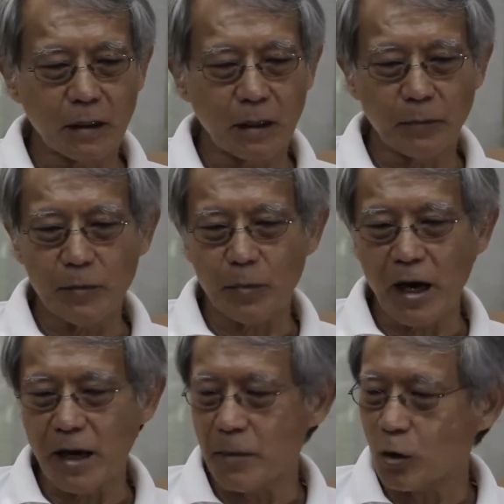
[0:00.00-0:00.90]
อภิป
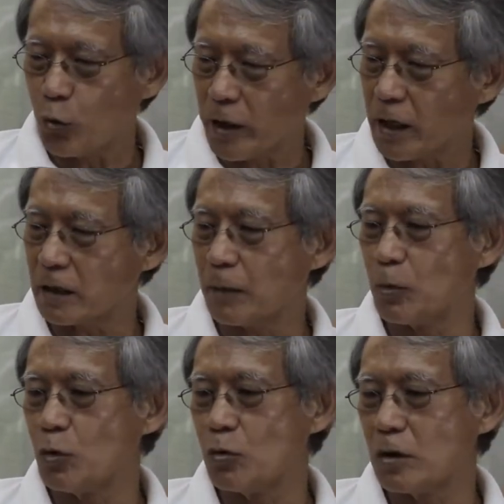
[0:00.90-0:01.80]
รายมาคุยกันกับ
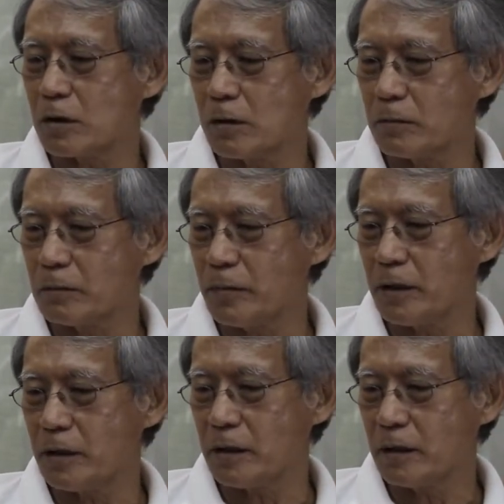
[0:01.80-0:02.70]
ลุง แล้วก็มี